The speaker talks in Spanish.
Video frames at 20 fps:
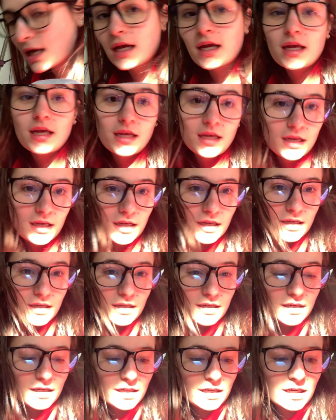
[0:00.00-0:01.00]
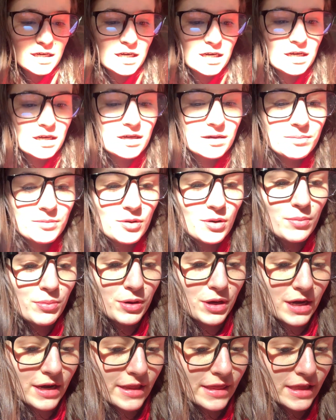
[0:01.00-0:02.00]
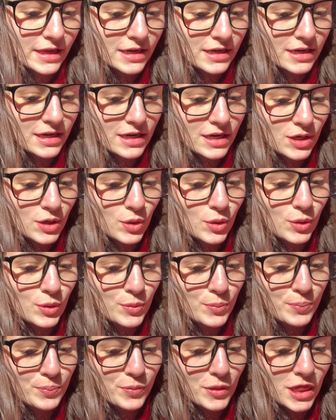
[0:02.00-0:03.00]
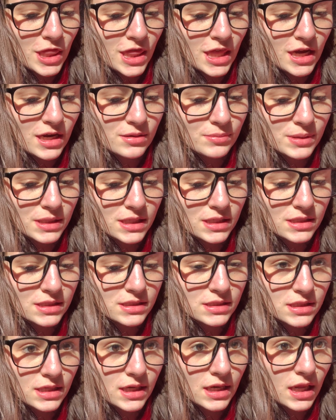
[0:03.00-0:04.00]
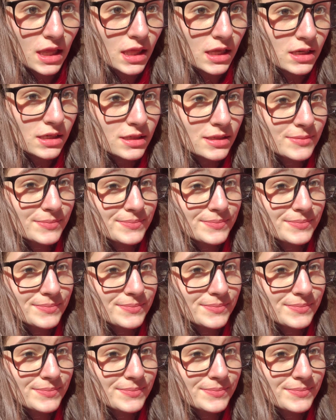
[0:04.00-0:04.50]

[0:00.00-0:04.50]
y ah, a poner a hacer algo de alemán antes de ir a cenar.